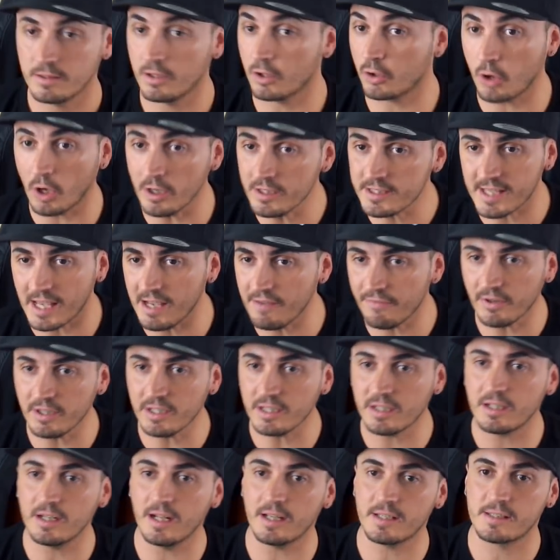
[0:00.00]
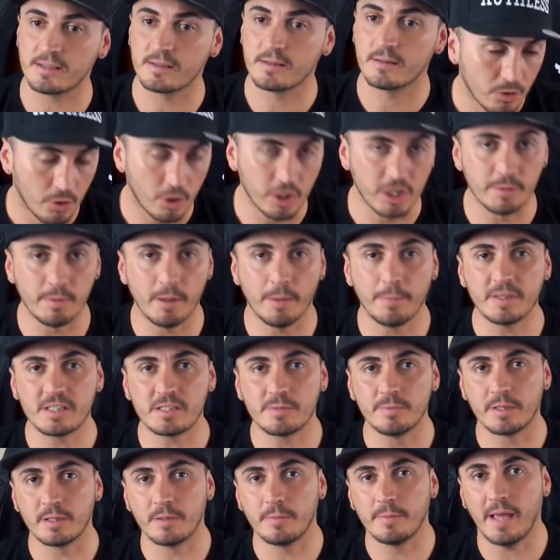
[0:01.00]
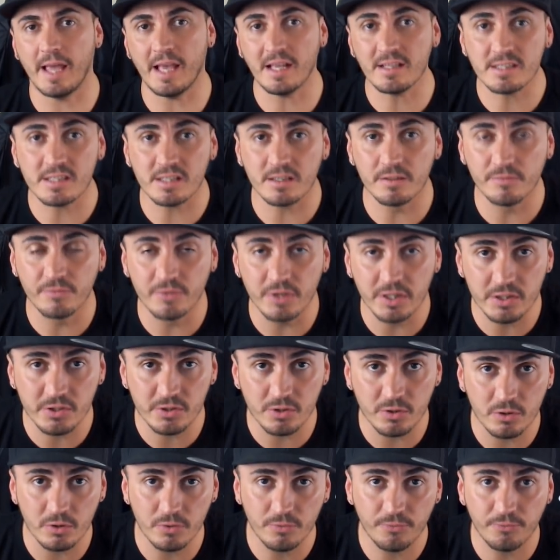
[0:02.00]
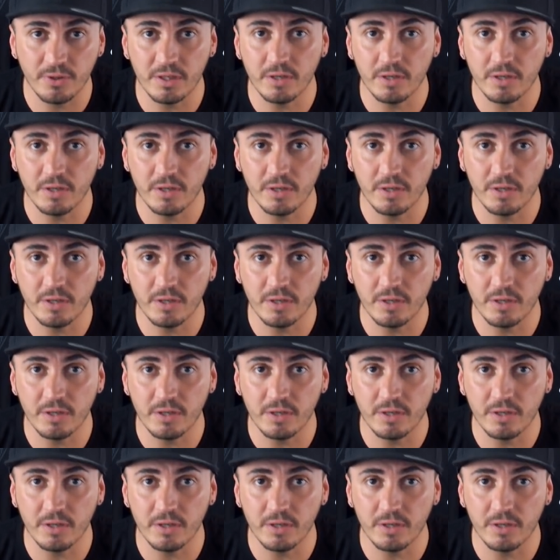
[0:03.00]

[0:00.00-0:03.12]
Ihr könnt es einfach nicht lassen. Heute mal ein bisschen mit einem ernsteren Video.